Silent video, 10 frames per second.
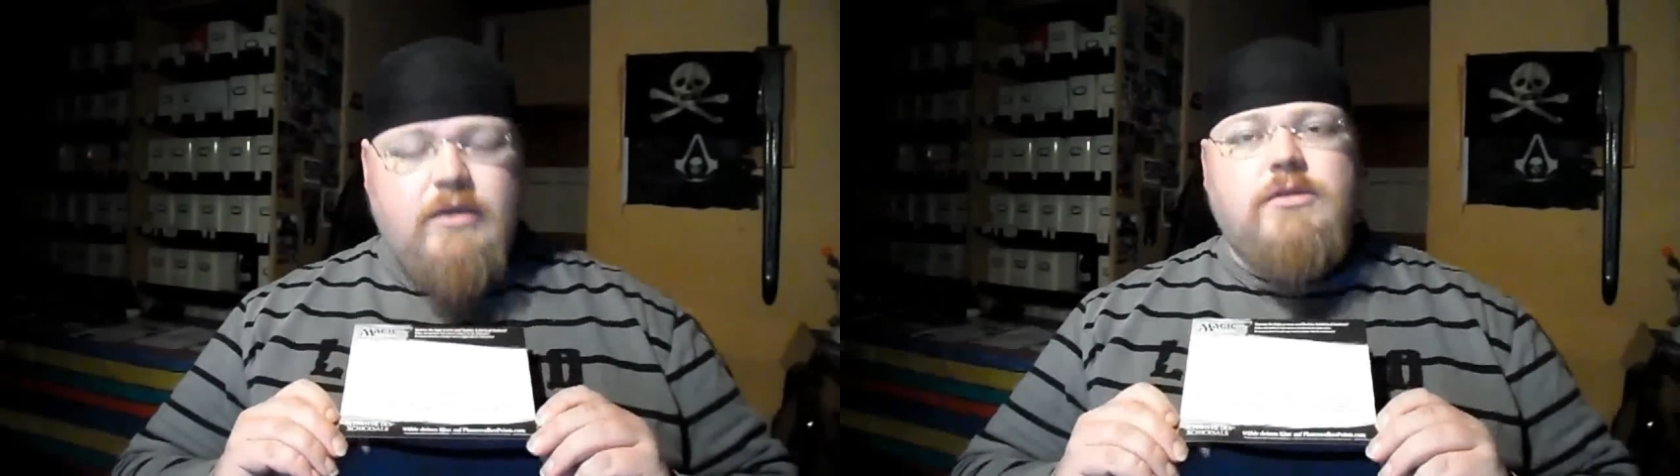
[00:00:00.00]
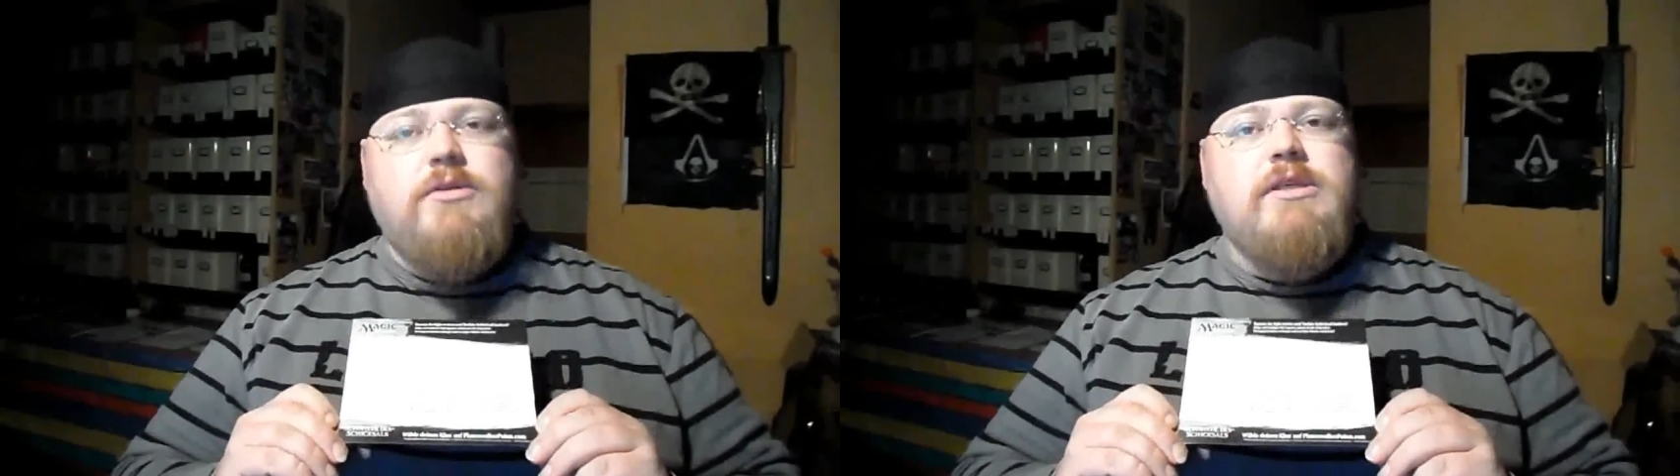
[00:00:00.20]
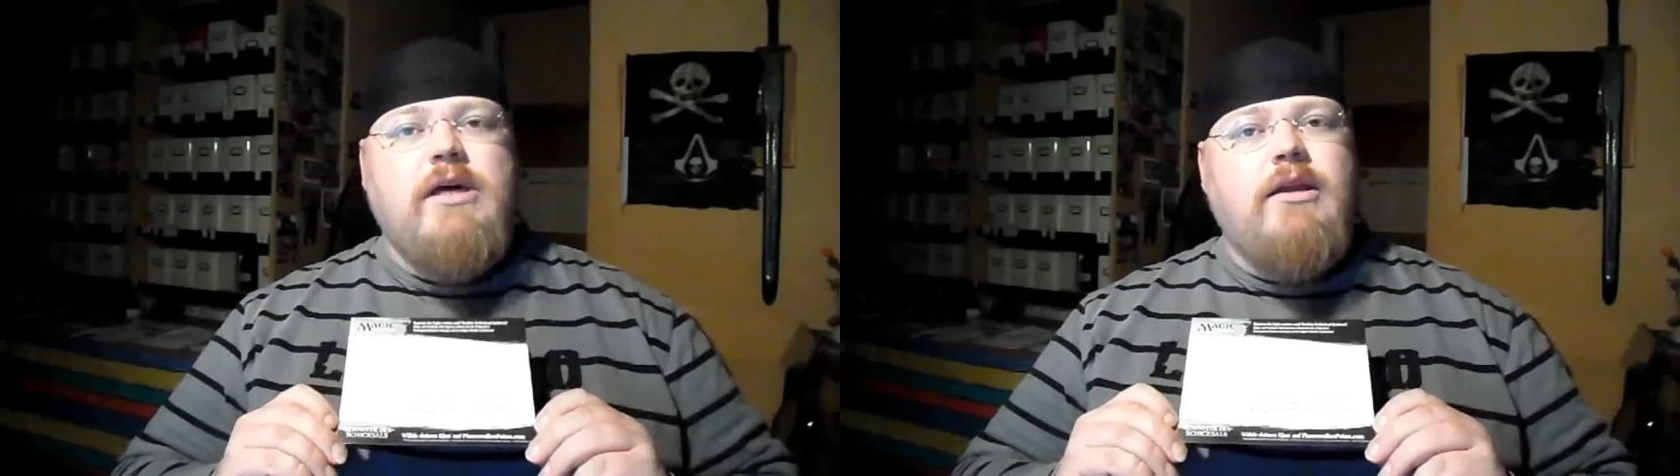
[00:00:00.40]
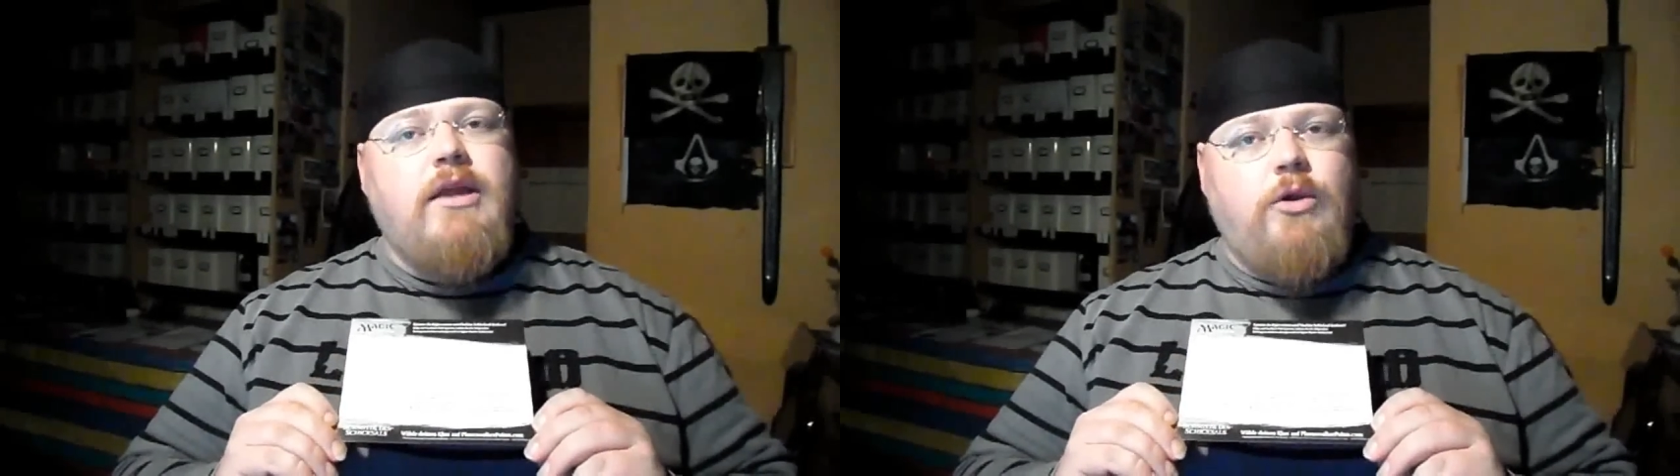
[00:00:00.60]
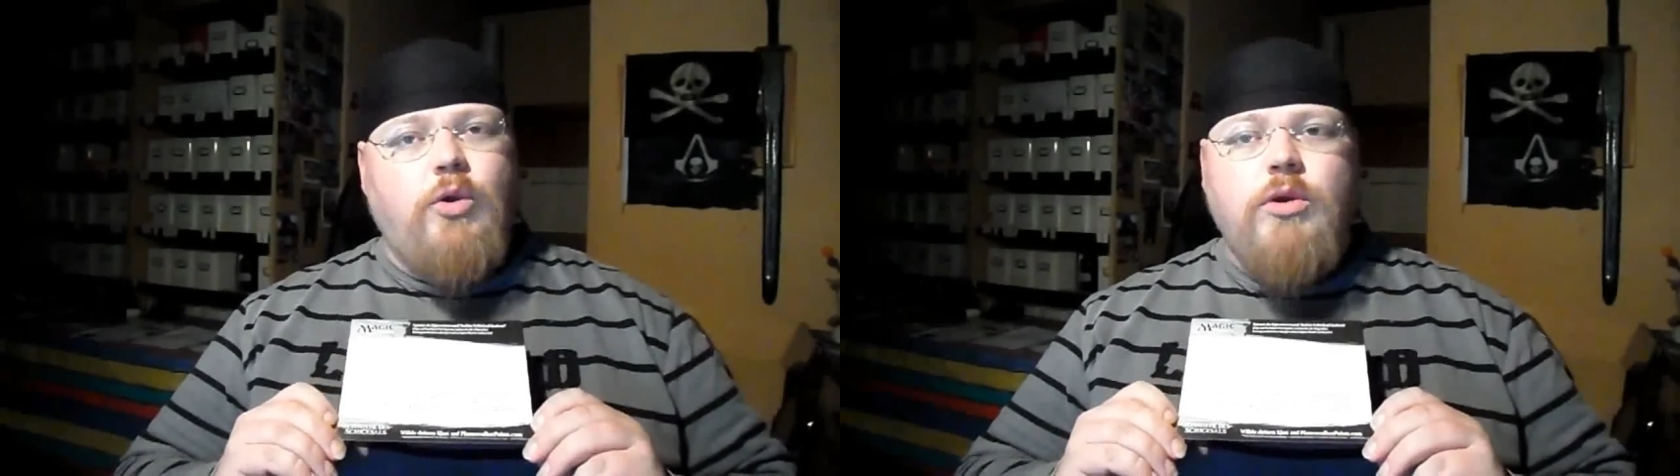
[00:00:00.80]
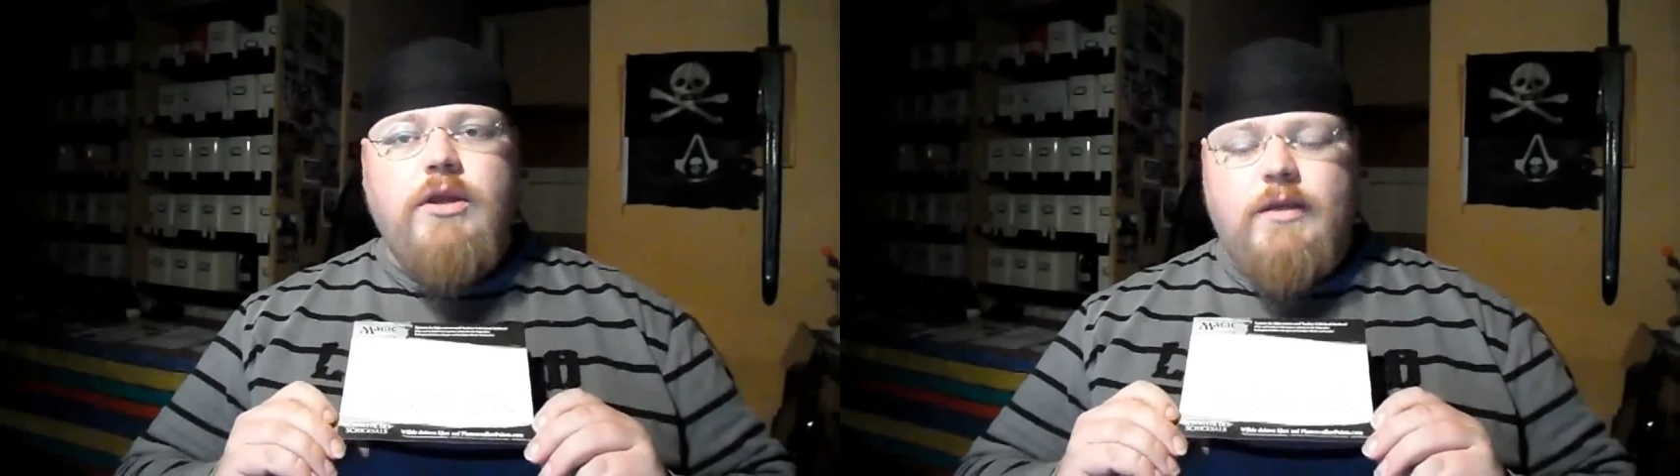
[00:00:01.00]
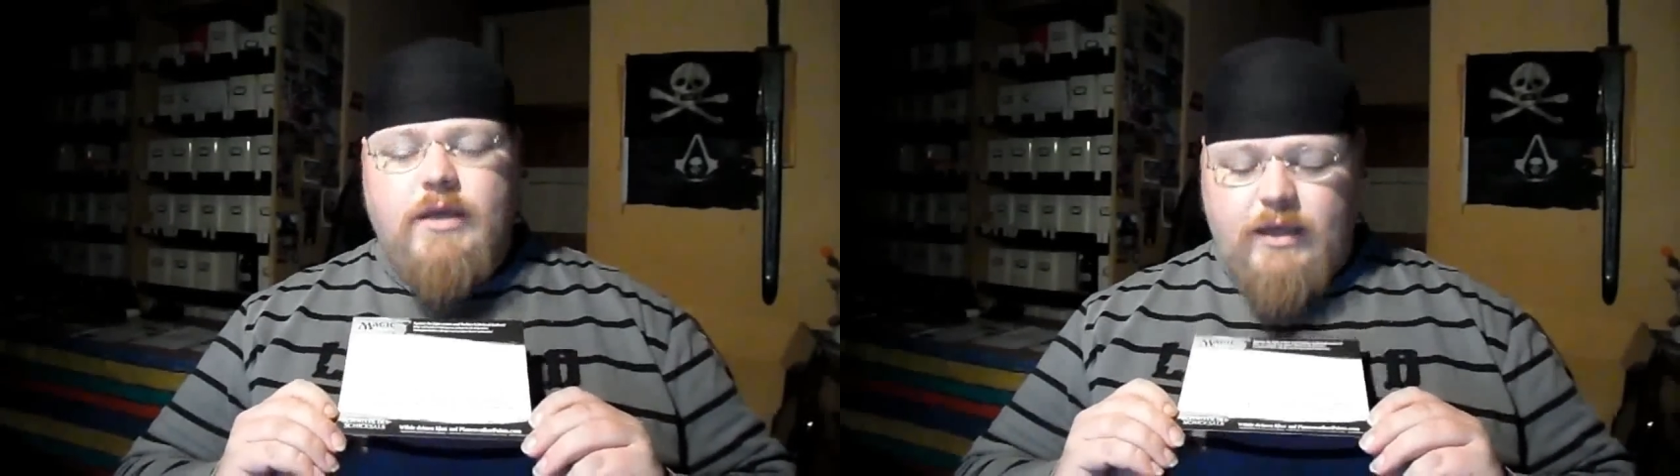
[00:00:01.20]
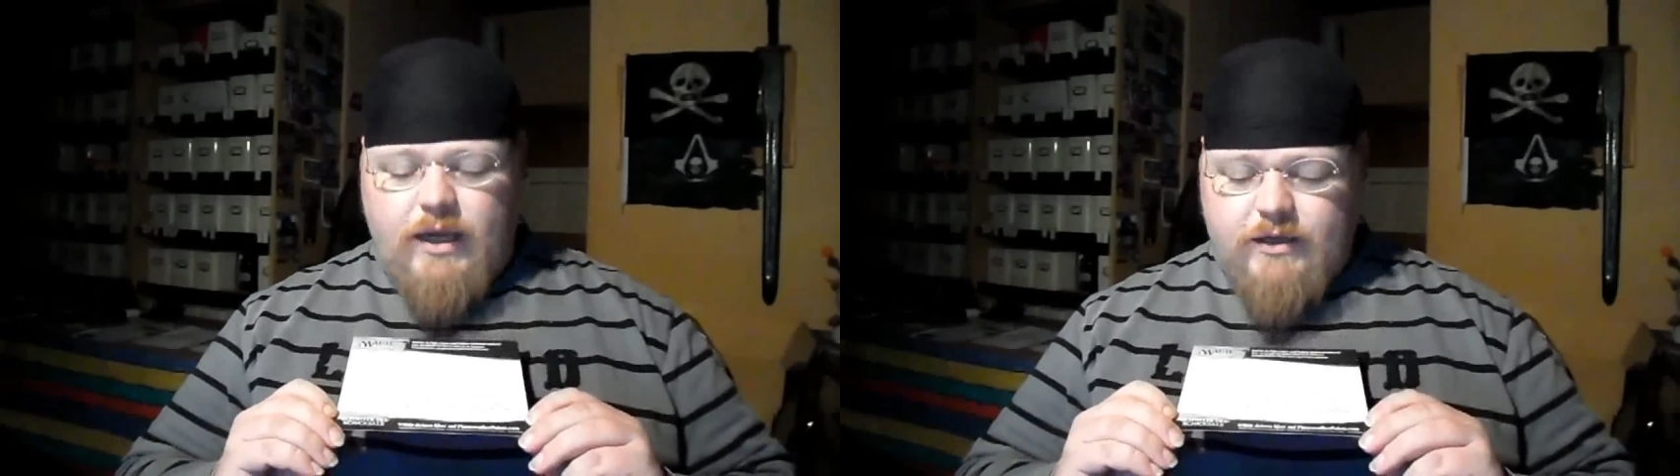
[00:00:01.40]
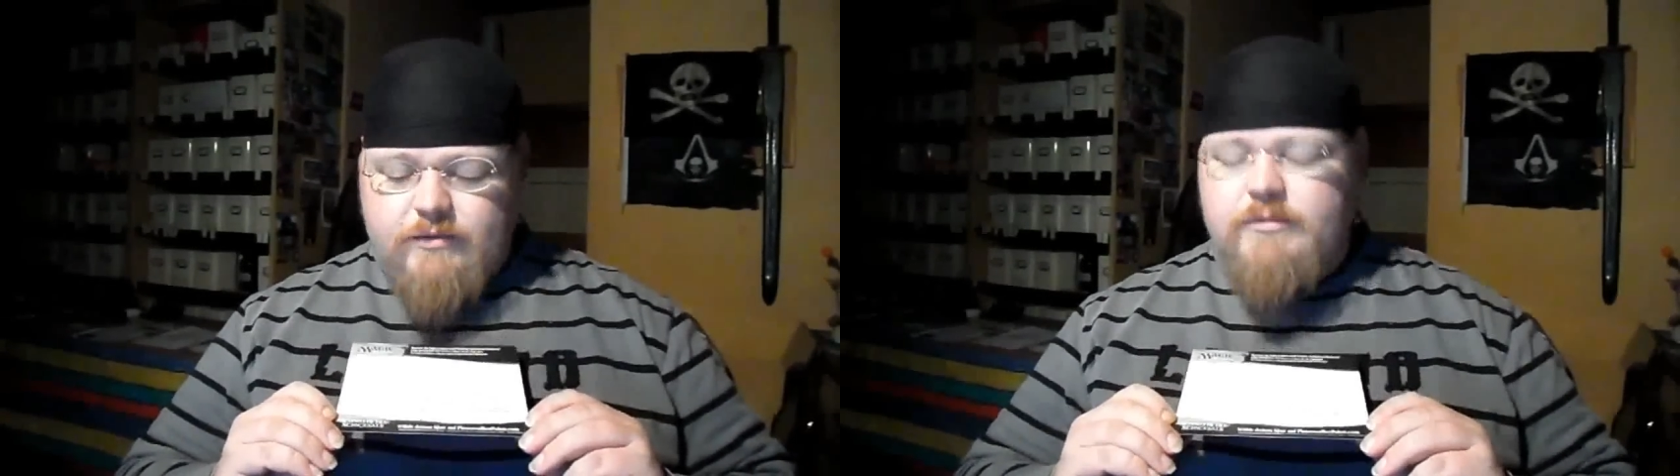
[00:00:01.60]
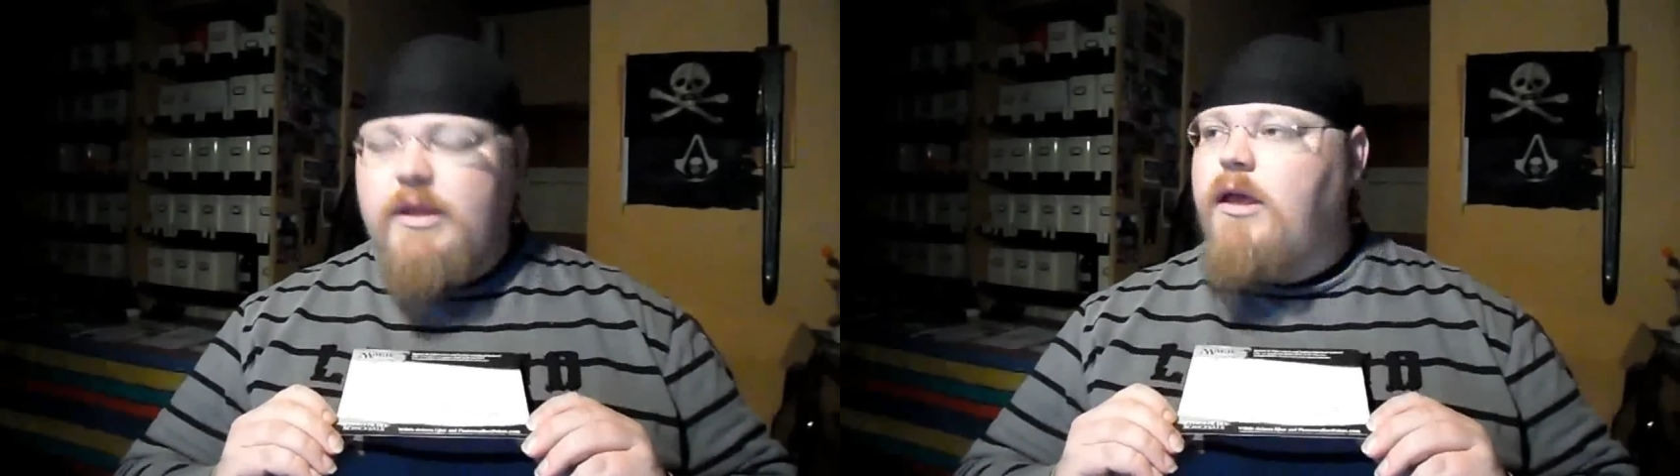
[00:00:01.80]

sozusagen der König der Drachen.